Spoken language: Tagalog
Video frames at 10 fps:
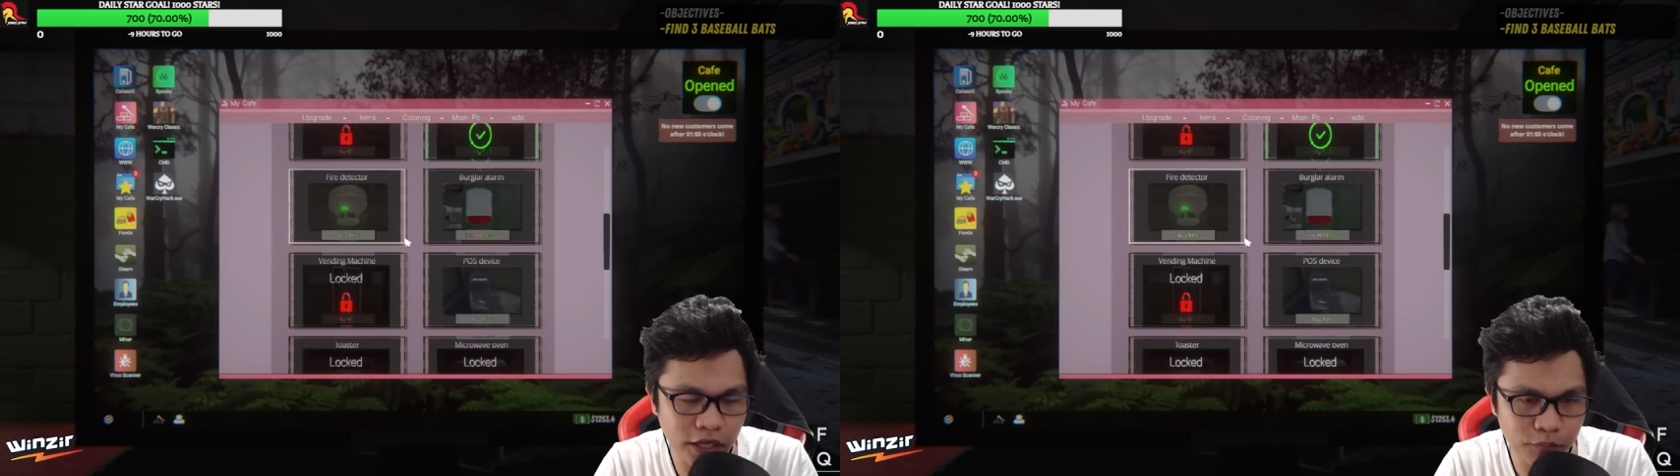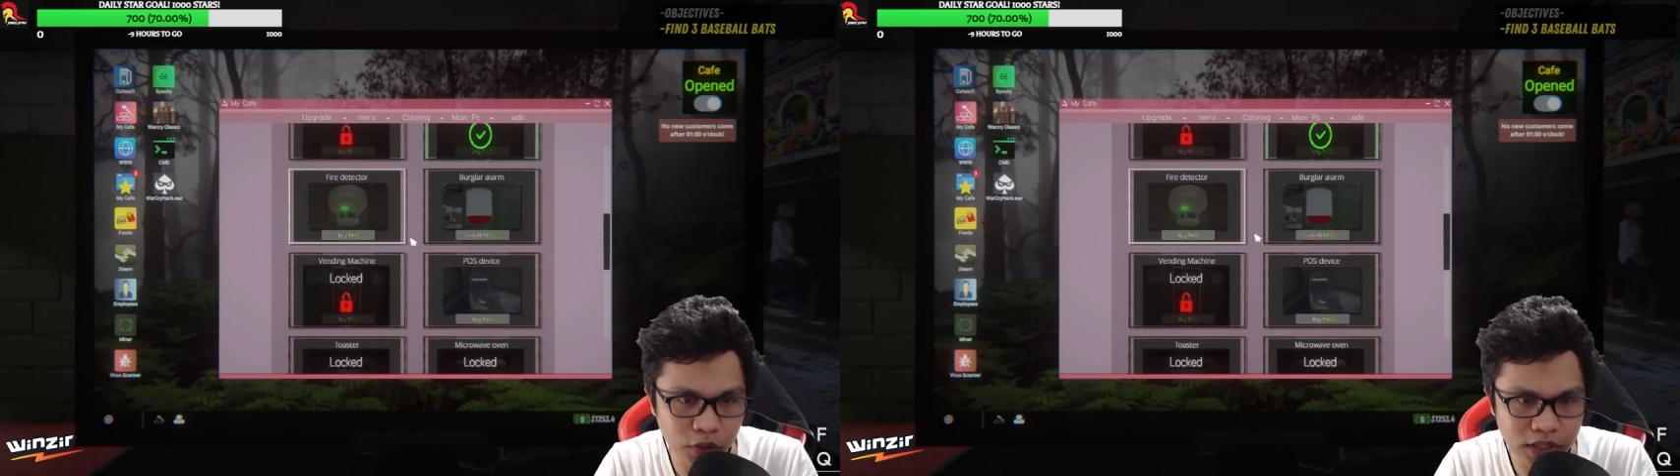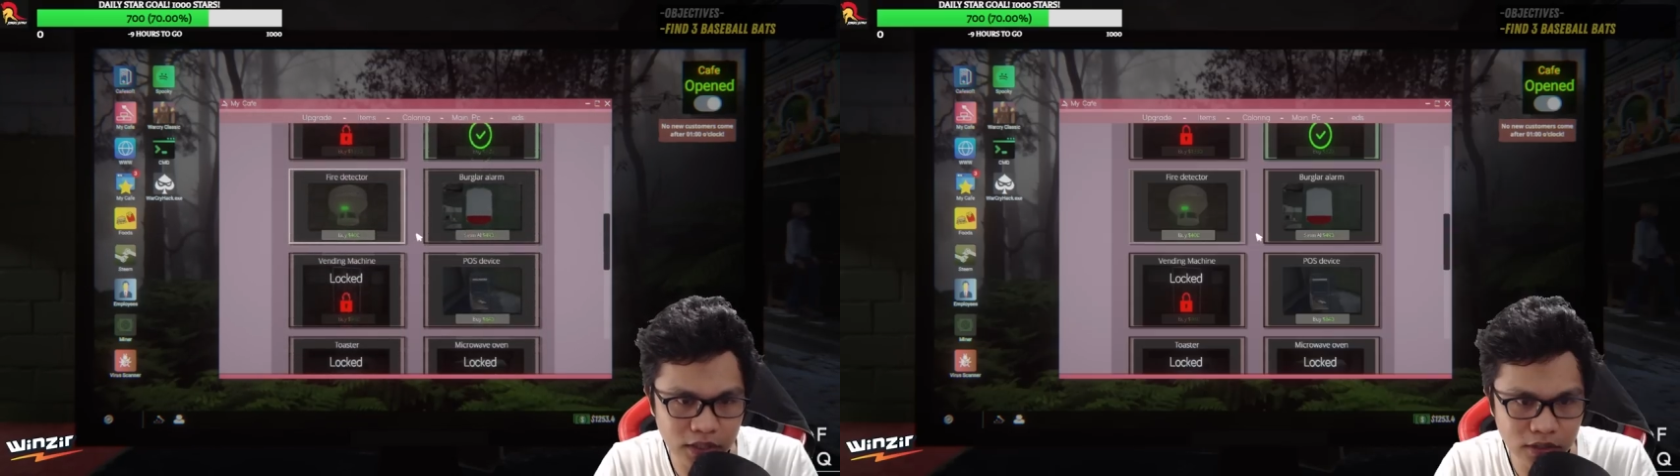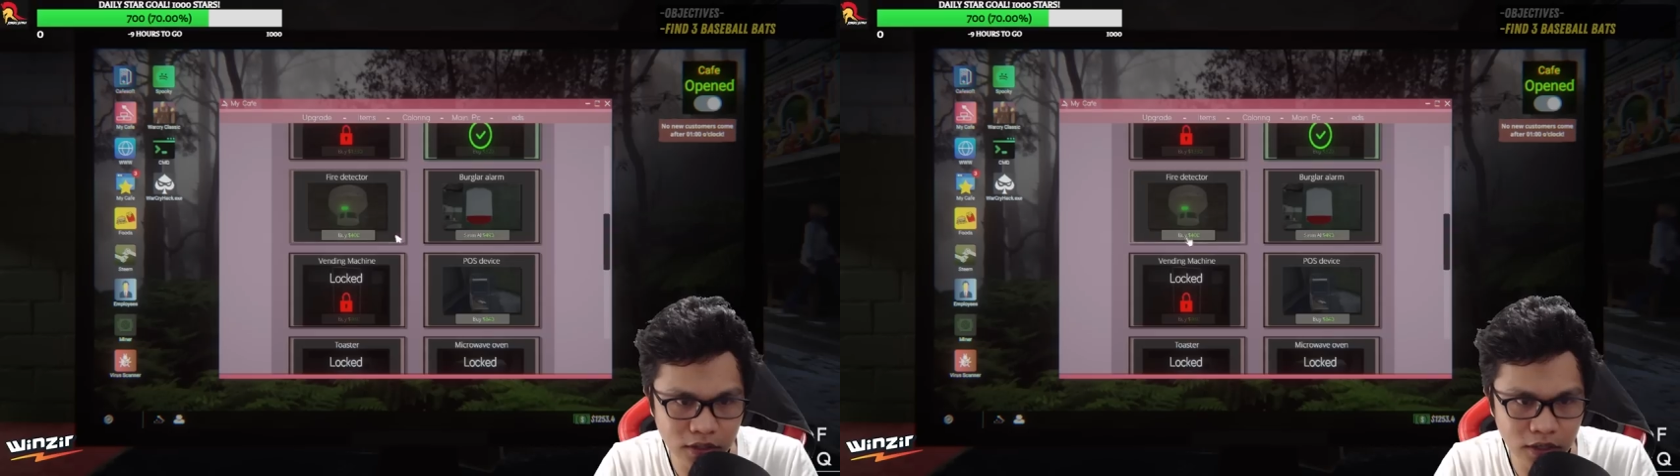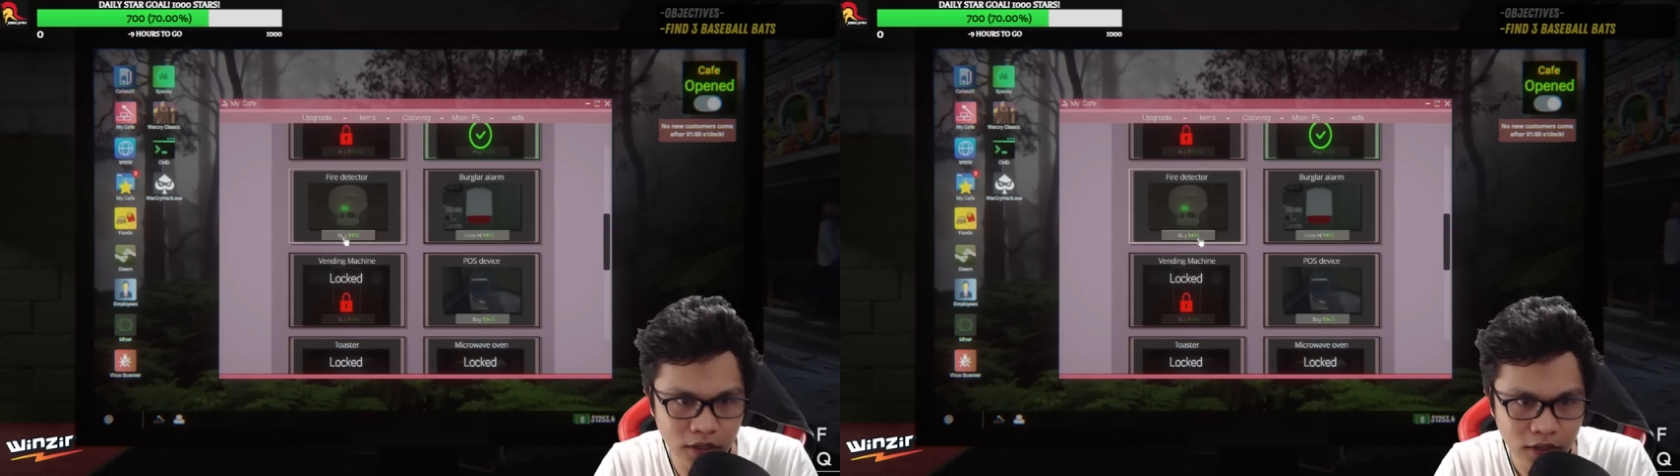Air
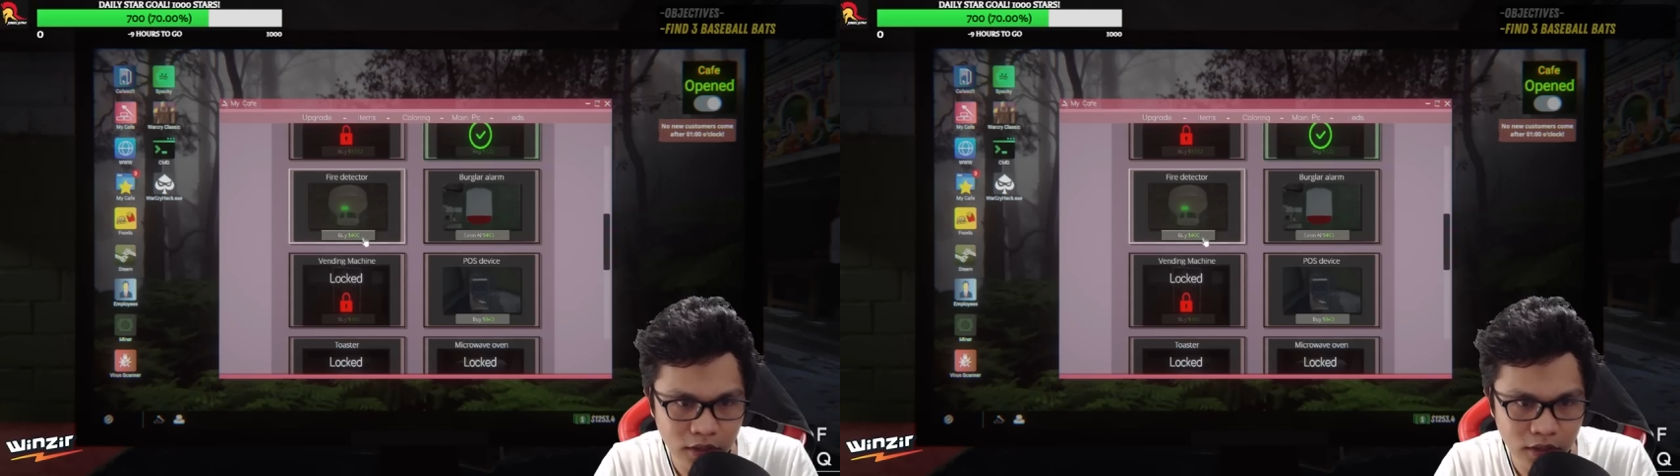freshener!